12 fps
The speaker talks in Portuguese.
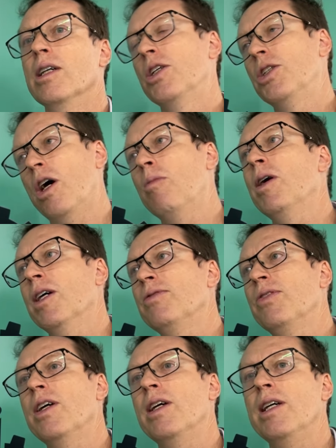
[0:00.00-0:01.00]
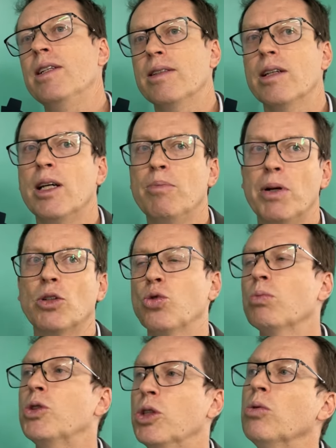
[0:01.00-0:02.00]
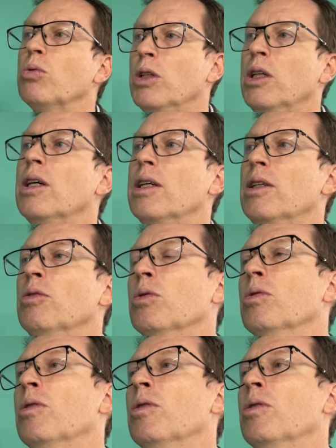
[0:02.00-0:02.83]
que já é uma referência, né, para substituir aí